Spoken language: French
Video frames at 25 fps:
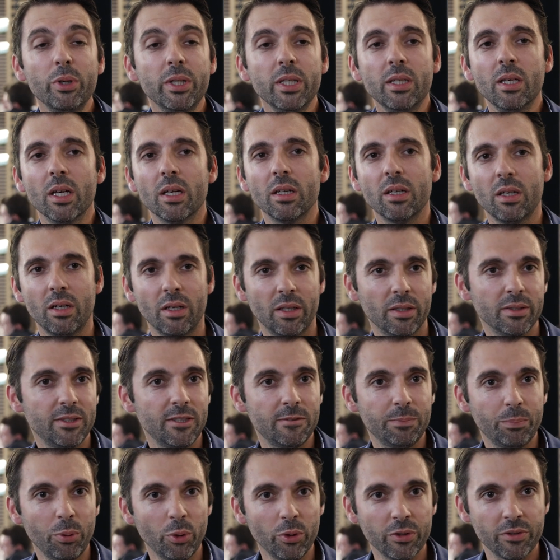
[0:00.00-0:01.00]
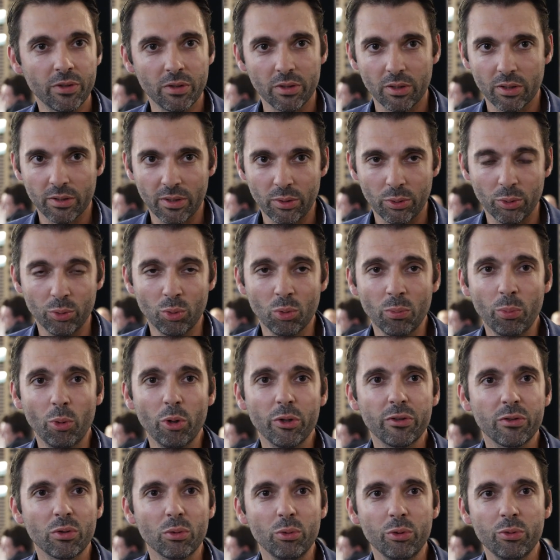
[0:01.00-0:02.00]
Bouygues euh, dispose de
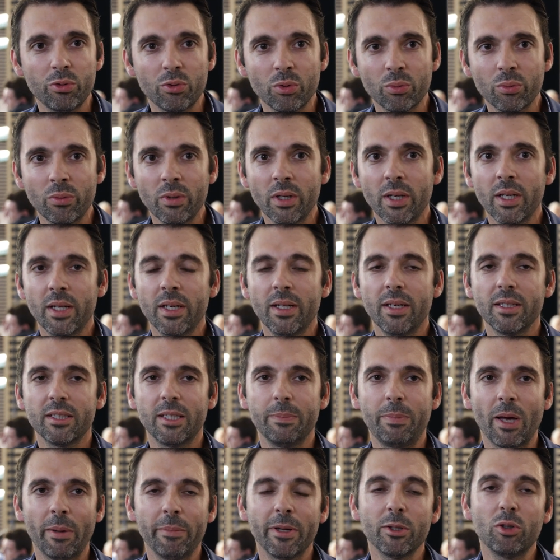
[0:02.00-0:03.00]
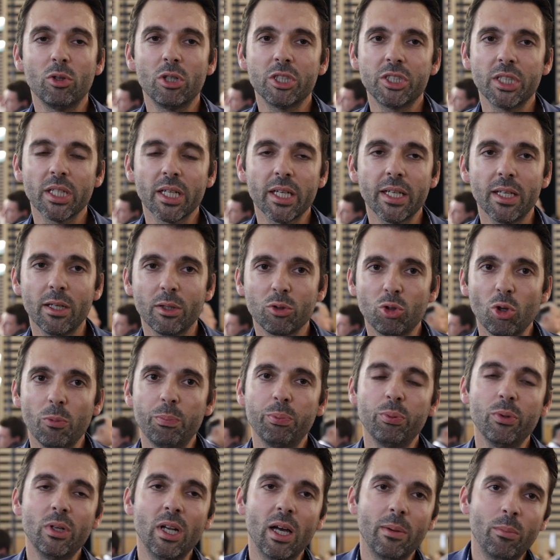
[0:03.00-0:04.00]
nombreuses solutions qui permettent de le gérer
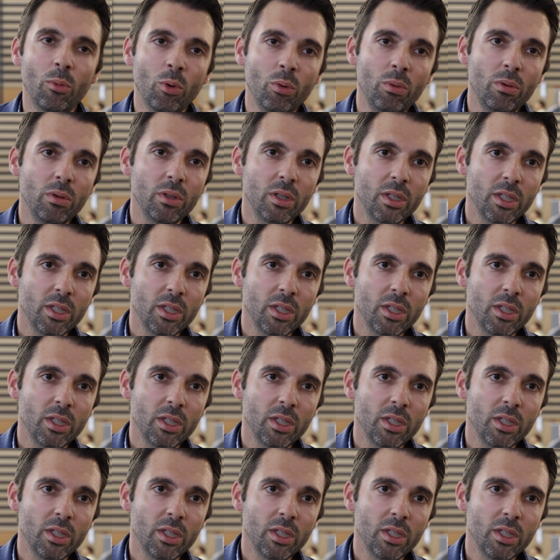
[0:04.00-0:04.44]
depuis l'amont